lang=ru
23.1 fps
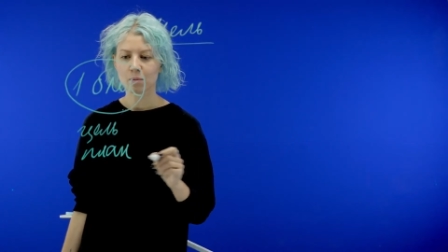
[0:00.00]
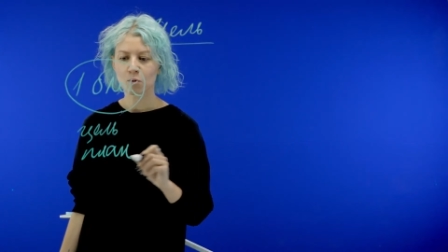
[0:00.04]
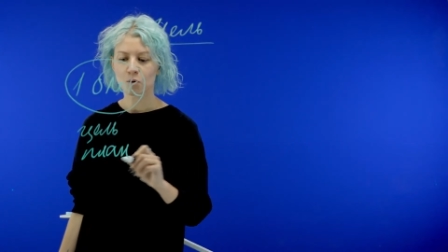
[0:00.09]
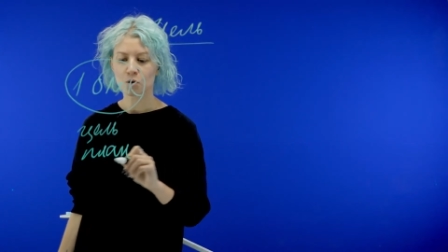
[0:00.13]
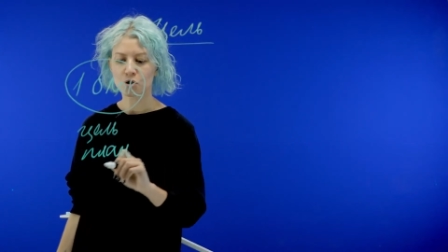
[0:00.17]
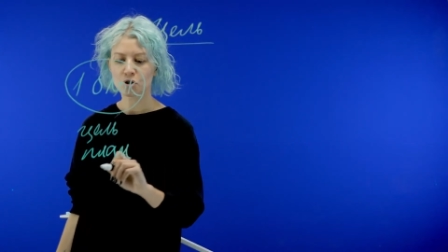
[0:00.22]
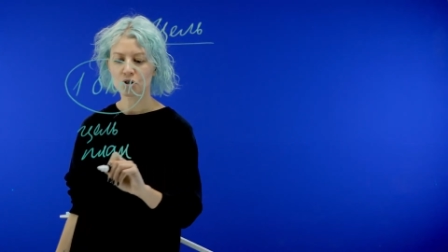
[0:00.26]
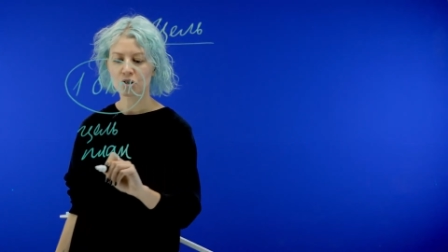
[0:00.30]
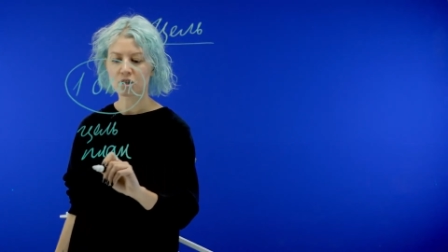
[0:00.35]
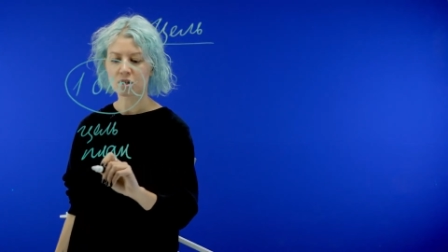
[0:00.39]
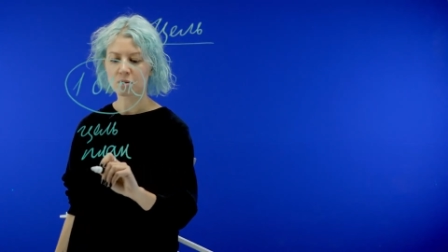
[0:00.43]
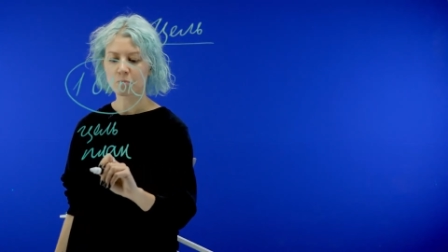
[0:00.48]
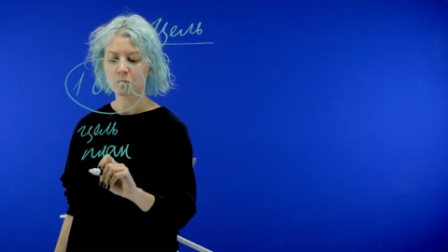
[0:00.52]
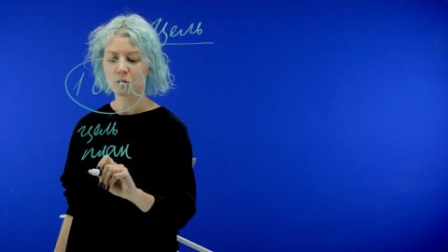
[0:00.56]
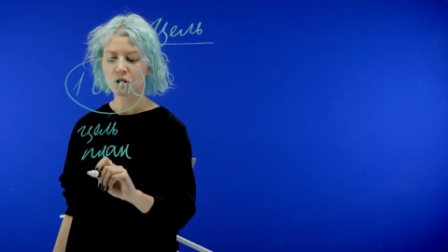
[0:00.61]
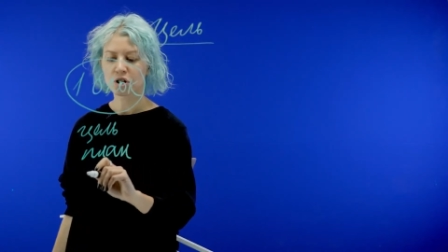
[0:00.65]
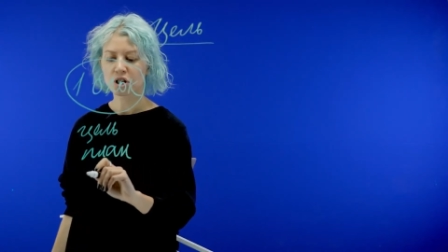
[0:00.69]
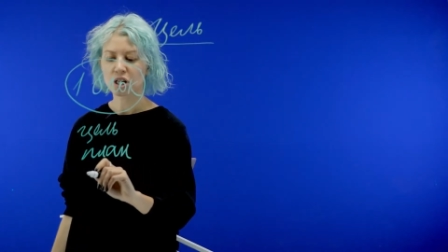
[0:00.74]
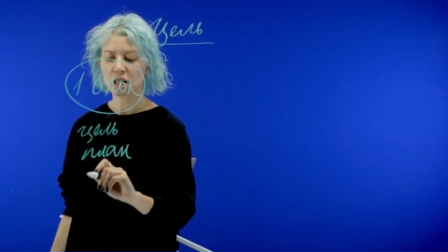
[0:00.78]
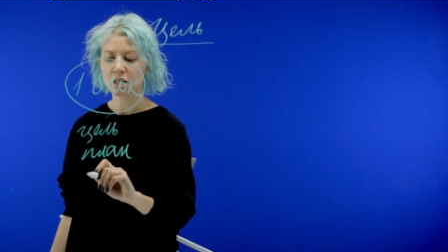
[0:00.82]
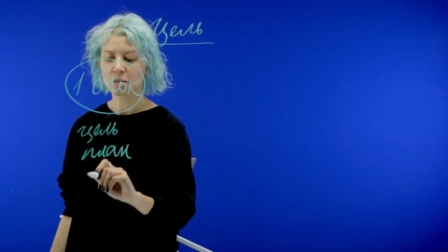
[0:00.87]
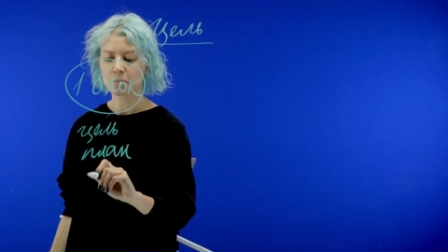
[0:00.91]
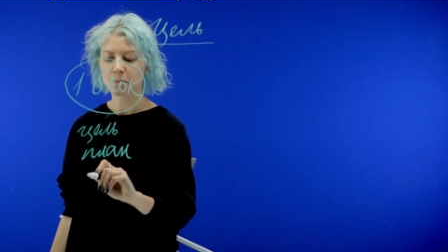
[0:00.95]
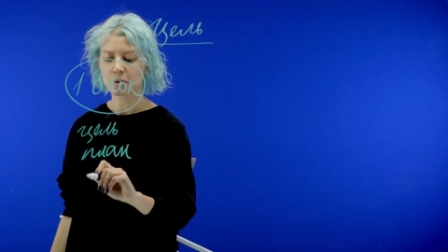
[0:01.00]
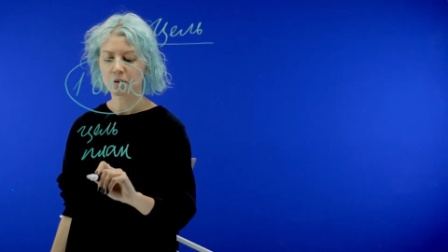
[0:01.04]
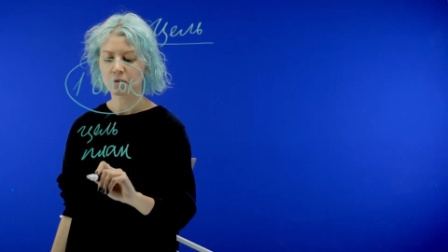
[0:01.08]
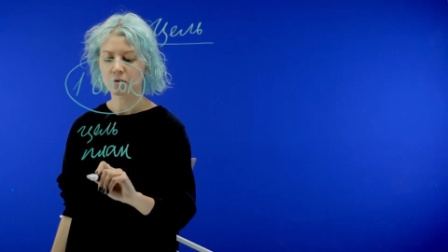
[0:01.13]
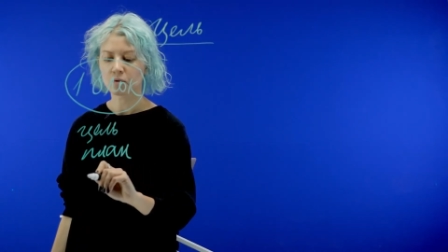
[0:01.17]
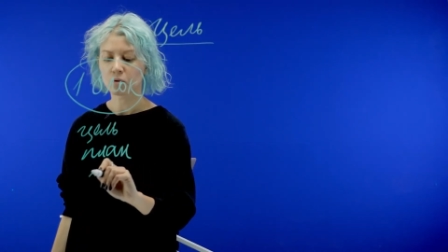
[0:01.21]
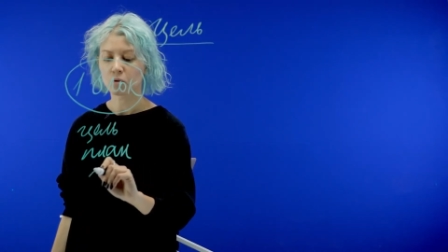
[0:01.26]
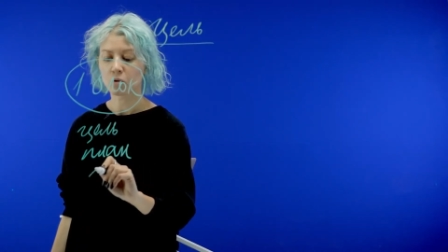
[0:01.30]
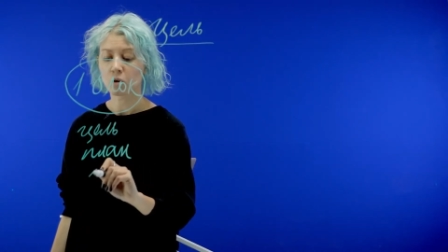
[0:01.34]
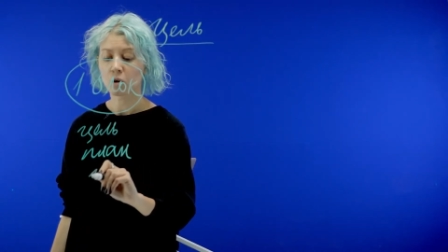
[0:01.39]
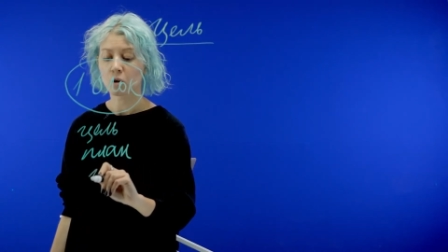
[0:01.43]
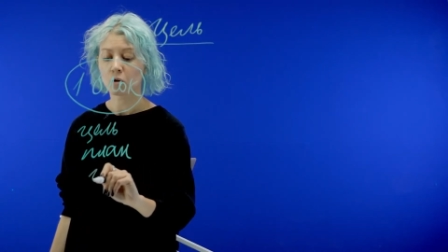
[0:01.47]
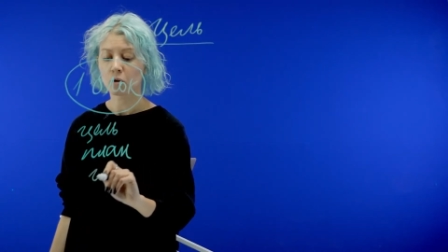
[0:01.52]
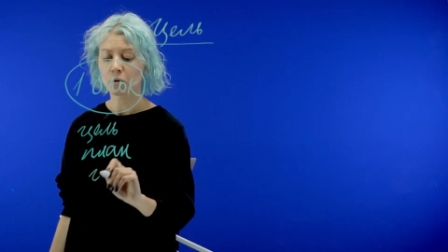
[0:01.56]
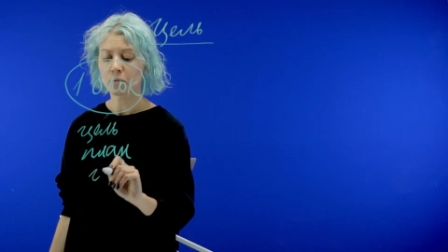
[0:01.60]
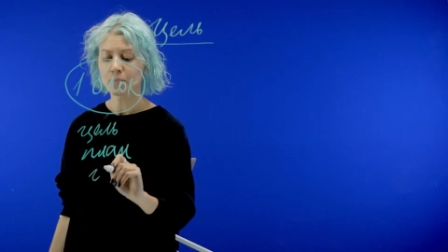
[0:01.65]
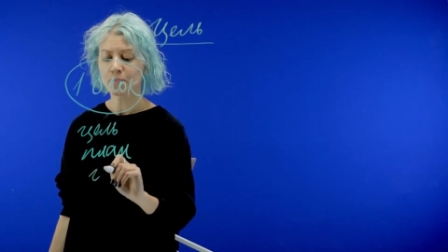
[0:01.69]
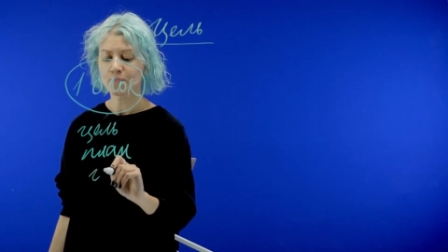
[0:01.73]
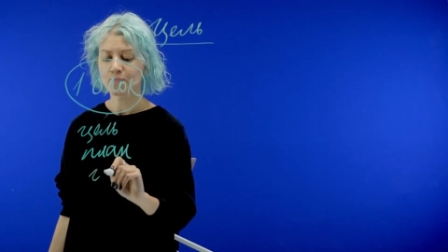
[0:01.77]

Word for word: можно размещать портфолио.